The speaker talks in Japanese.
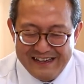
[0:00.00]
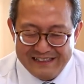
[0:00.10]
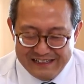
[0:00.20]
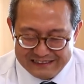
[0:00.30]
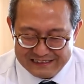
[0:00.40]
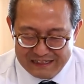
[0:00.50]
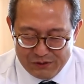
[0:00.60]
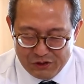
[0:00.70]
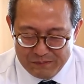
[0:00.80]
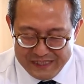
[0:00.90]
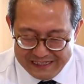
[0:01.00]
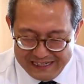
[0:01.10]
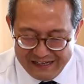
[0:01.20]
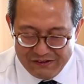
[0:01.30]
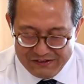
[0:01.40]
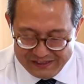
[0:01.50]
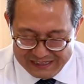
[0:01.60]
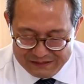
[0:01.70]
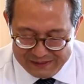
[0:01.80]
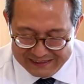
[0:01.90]
いイエス様の皆でお祈りい
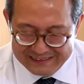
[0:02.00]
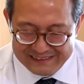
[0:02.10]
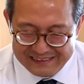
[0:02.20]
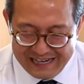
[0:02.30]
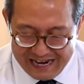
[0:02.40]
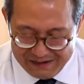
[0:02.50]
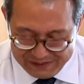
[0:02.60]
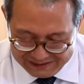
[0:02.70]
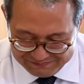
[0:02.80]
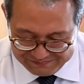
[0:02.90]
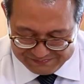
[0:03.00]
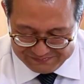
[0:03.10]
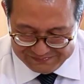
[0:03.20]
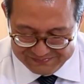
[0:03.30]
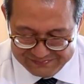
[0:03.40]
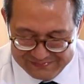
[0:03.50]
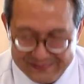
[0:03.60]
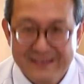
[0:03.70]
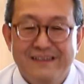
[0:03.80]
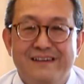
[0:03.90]
たしますアーメン
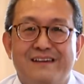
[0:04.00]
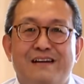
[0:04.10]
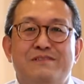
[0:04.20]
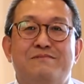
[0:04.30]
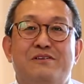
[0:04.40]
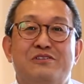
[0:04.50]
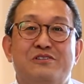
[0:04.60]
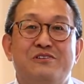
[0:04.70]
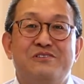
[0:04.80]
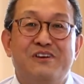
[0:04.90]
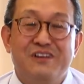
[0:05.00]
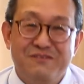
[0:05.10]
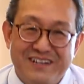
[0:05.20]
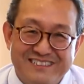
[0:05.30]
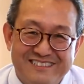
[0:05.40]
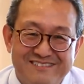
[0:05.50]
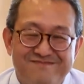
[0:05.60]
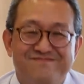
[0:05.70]
神様の祝福を祈ります